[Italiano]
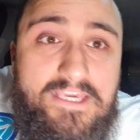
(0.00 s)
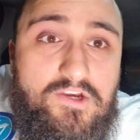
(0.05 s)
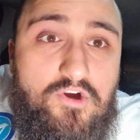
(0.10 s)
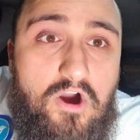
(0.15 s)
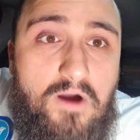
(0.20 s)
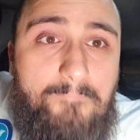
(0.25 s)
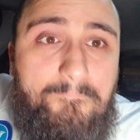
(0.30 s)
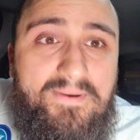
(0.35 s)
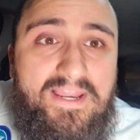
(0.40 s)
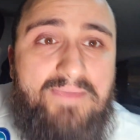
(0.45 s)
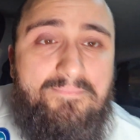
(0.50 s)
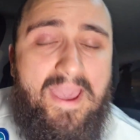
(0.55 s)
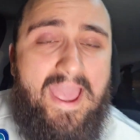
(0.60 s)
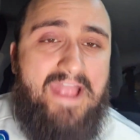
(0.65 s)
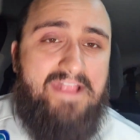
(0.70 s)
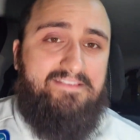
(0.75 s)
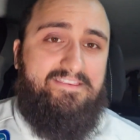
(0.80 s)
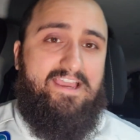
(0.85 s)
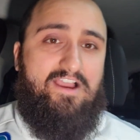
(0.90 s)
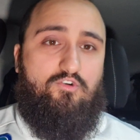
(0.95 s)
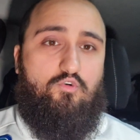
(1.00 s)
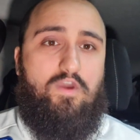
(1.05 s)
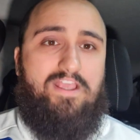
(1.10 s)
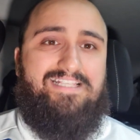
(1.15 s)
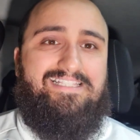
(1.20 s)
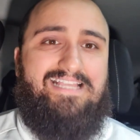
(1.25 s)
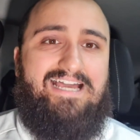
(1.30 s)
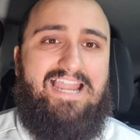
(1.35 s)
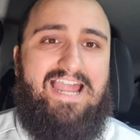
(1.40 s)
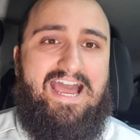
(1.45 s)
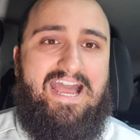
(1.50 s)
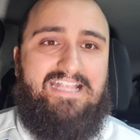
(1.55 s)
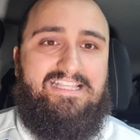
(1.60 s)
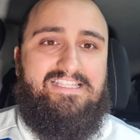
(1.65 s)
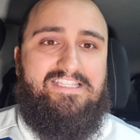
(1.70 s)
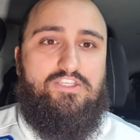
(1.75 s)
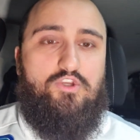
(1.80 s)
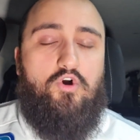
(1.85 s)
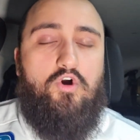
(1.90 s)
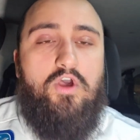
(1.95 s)
i complimenti a questa
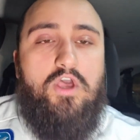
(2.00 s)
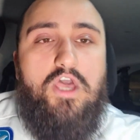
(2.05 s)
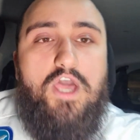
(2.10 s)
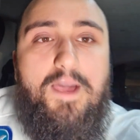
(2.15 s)
Lazio.